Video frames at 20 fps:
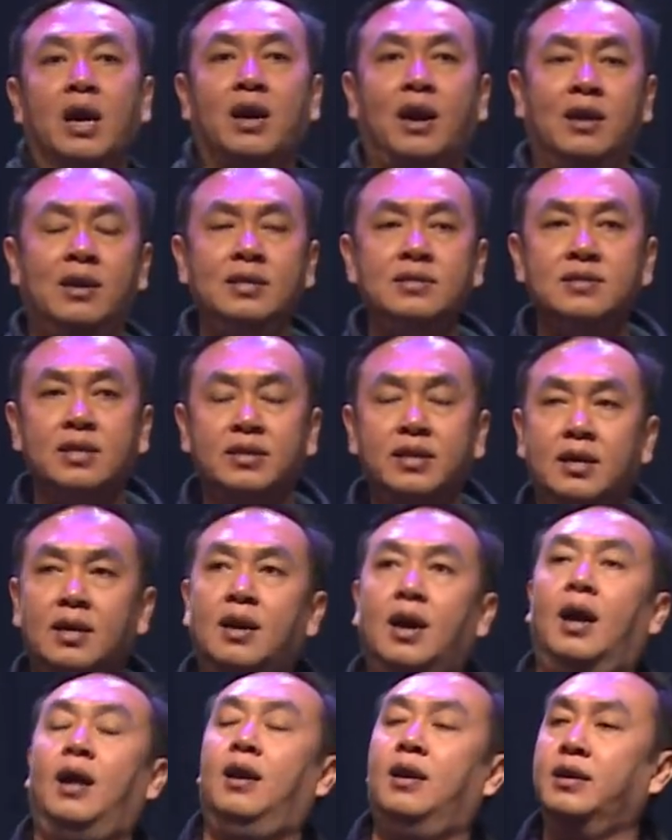Karena
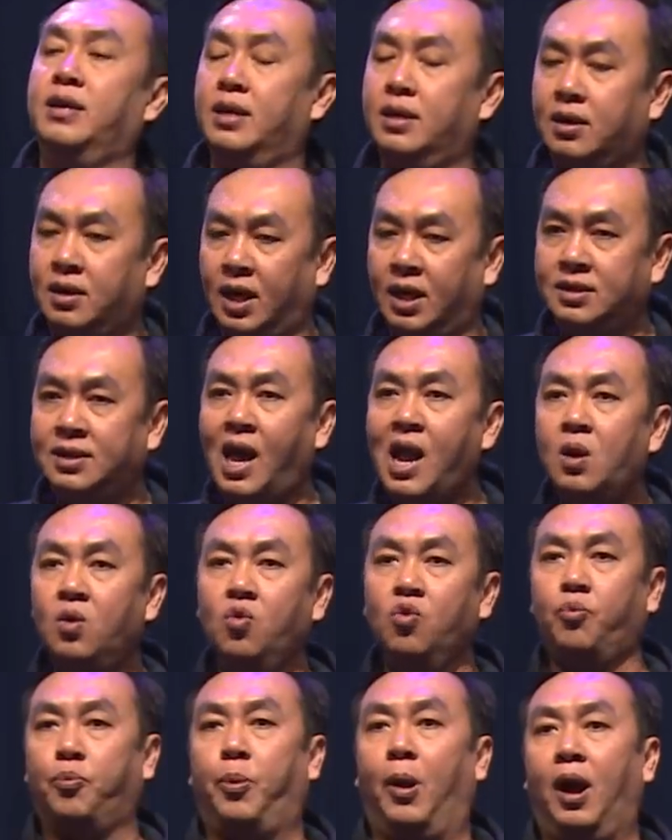seringkali kita
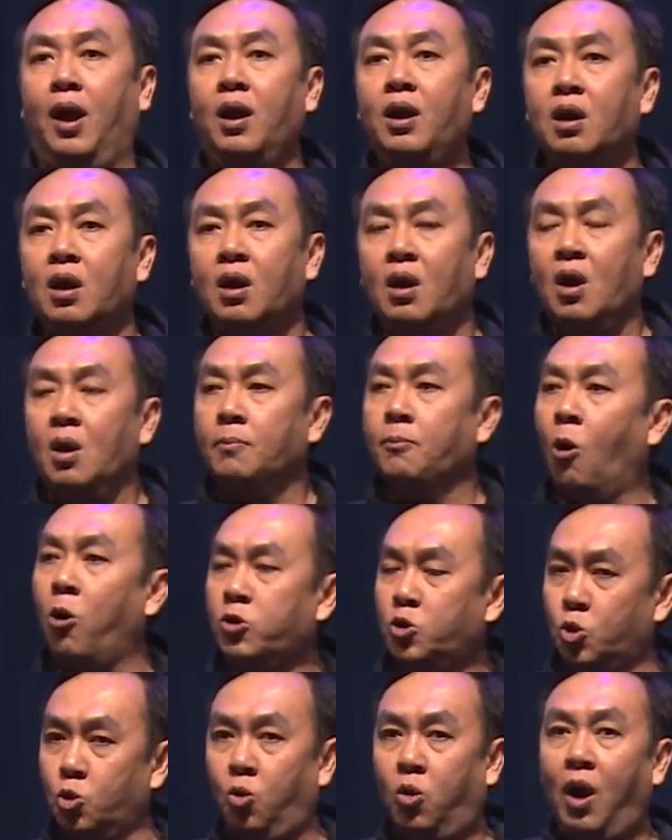lupa
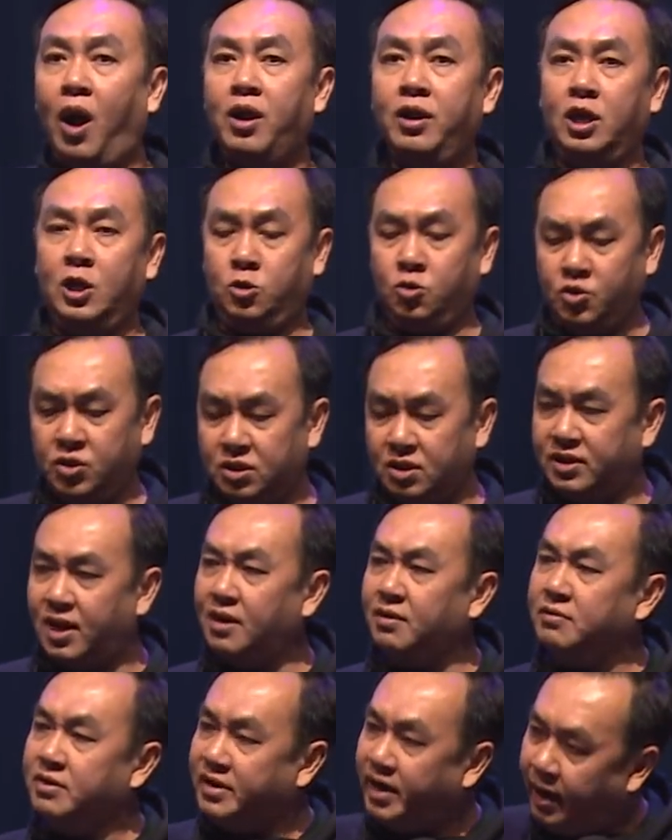bahwa Tuhan itu
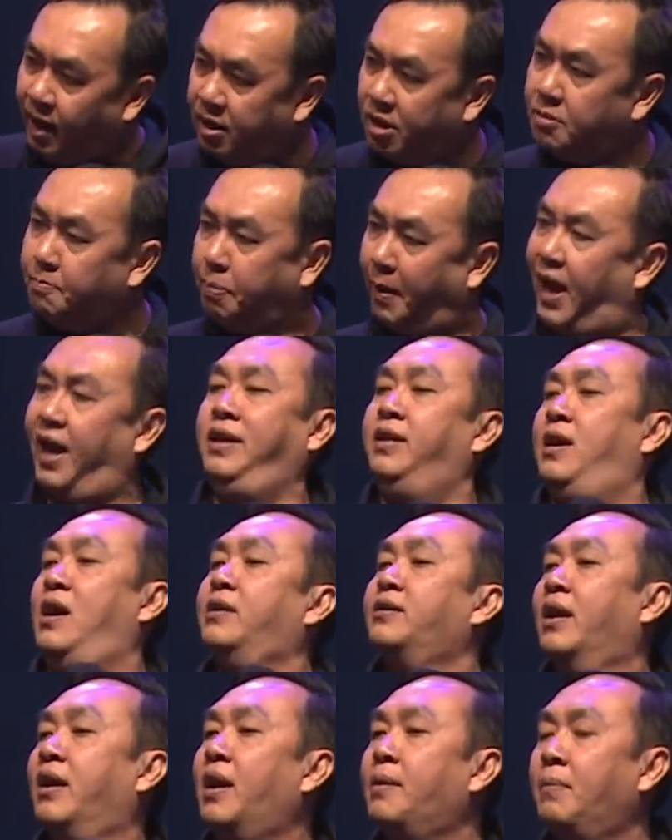sedang deal
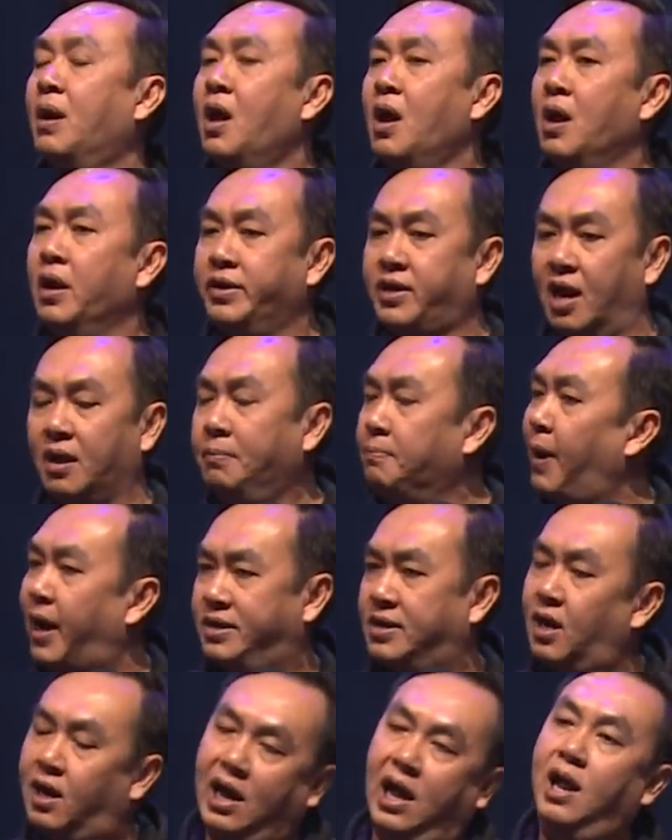banyak dalam dalam
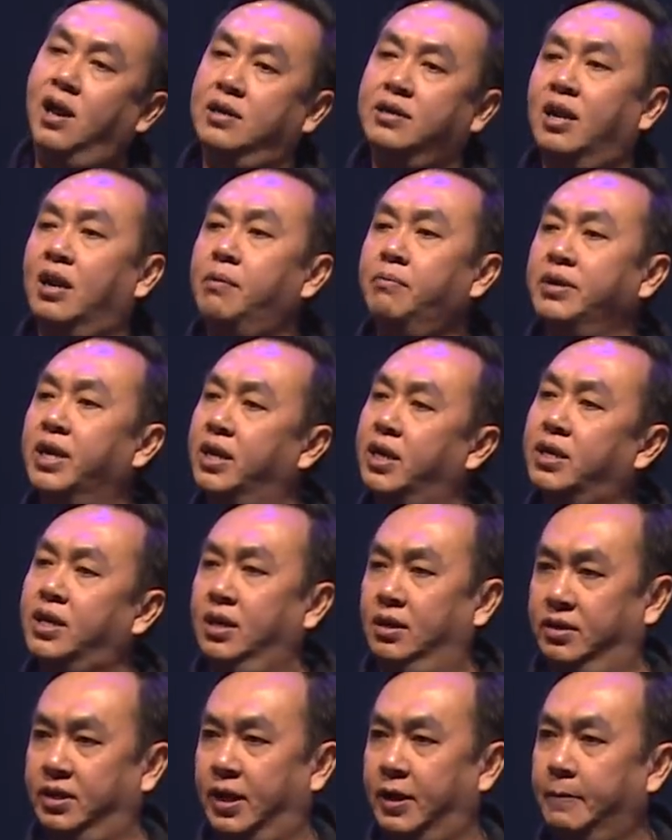banyak hal dalam diri
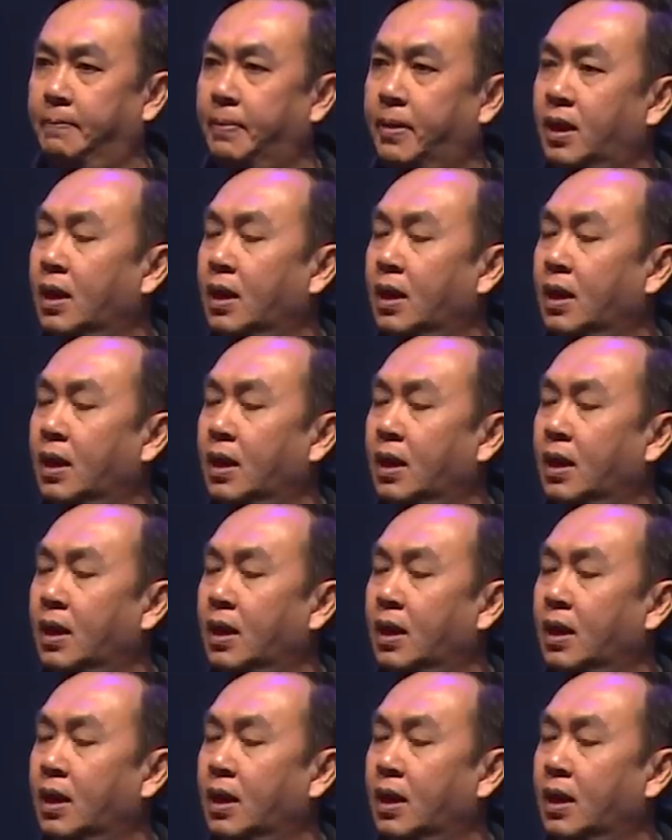kita.